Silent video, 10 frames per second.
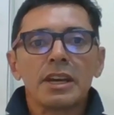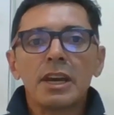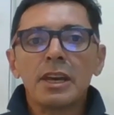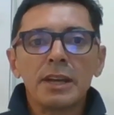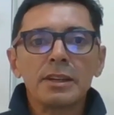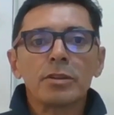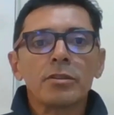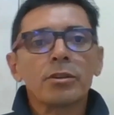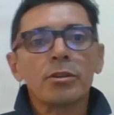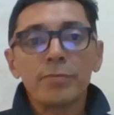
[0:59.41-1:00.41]
quedan
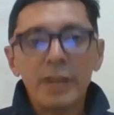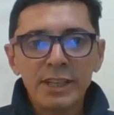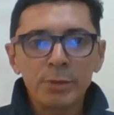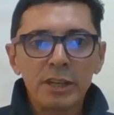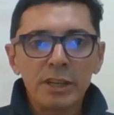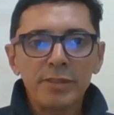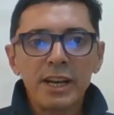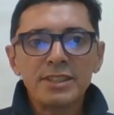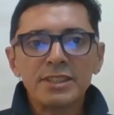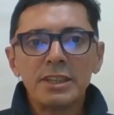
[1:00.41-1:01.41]
con falta de una
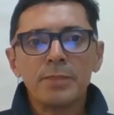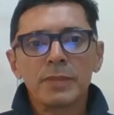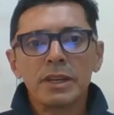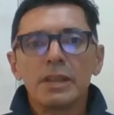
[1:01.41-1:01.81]
fase,